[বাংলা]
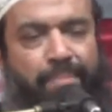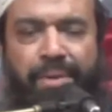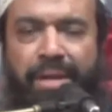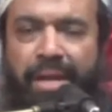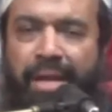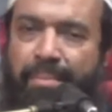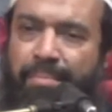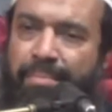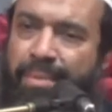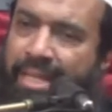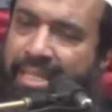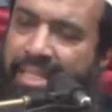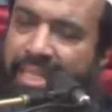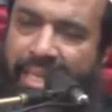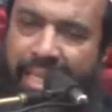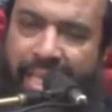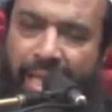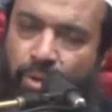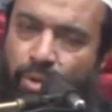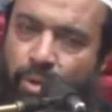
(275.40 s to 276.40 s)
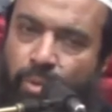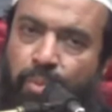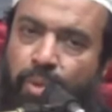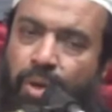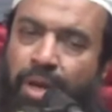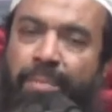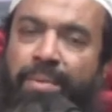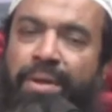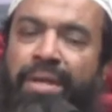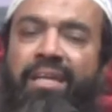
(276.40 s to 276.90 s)
আপনারা মেয়েদেরকে এগুলো
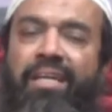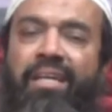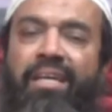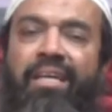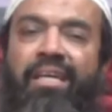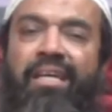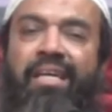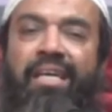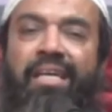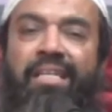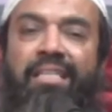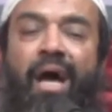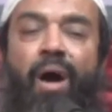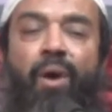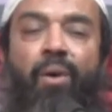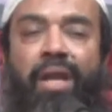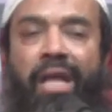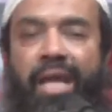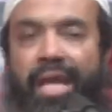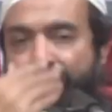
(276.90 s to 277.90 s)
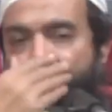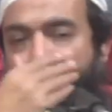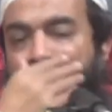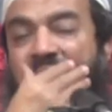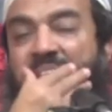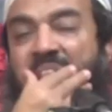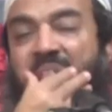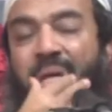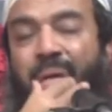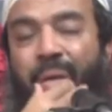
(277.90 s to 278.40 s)
পরাবেন তাহলে
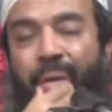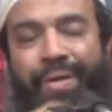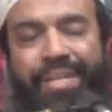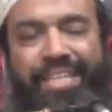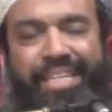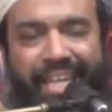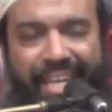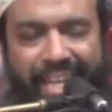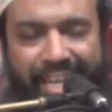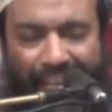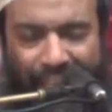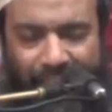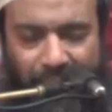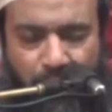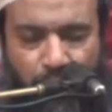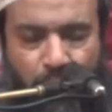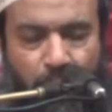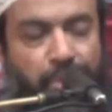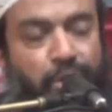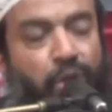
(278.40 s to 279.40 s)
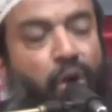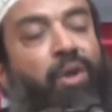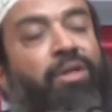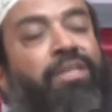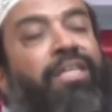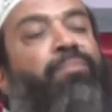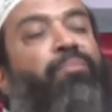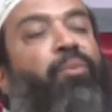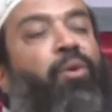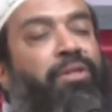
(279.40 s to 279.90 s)
বাড়িতে কেউ এসে গেলে খুব
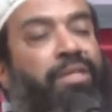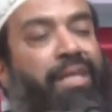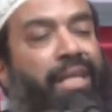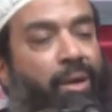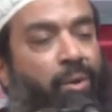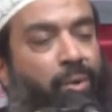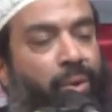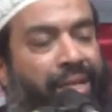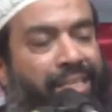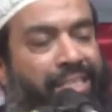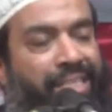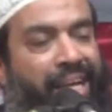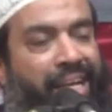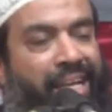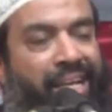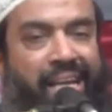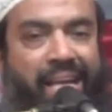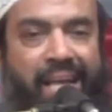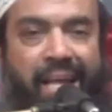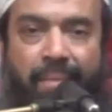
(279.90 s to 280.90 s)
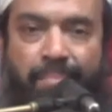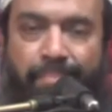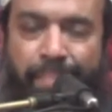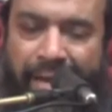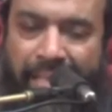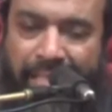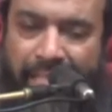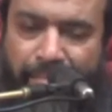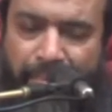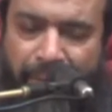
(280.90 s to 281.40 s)
সহজেই পর্দাটা করা করা যায়
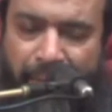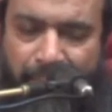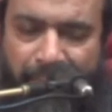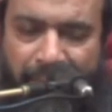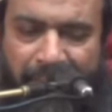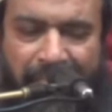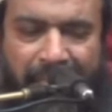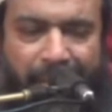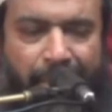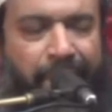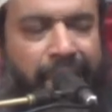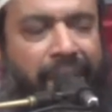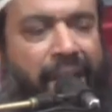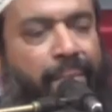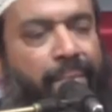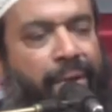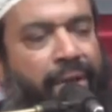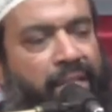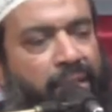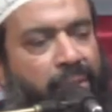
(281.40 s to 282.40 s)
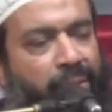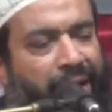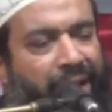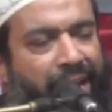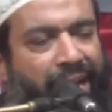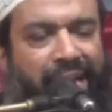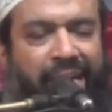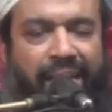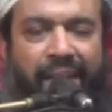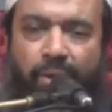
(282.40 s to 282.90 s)
বাড়িতে মেহমানের সামনে খাবার দেওয়া
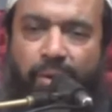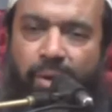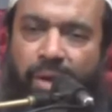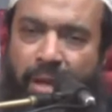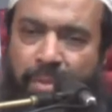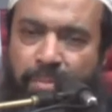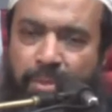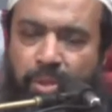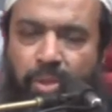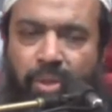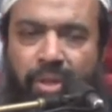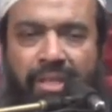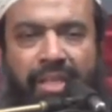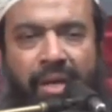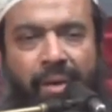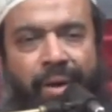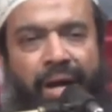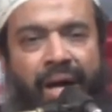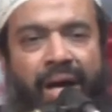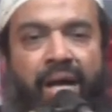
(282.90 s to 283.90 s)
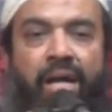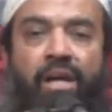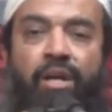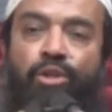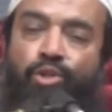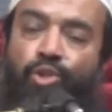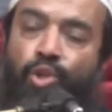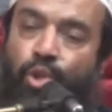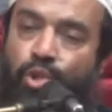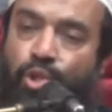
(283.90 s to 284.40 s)
রান্না করা ভিতরে যাওয়া
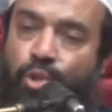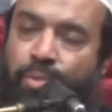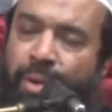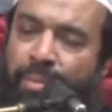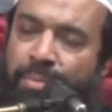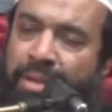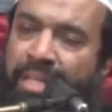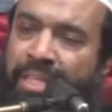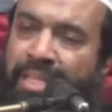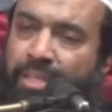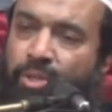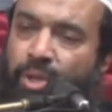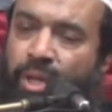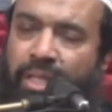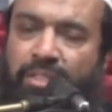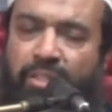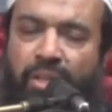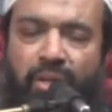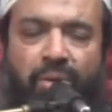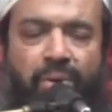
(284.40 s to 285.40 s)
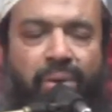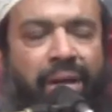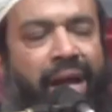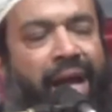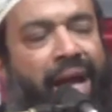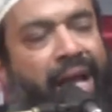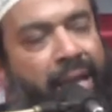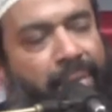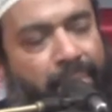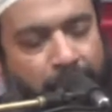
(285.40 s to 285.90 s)
যৌথ ফ্যামিলিতে চলাচল
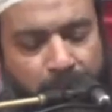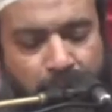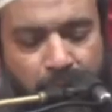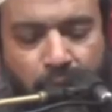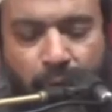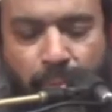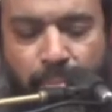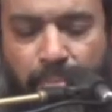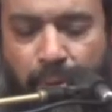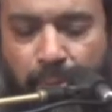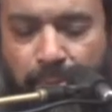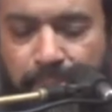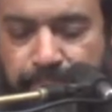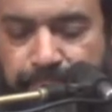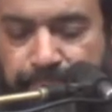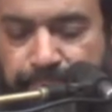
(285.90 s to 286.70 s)
করা এভাবে সম্ভব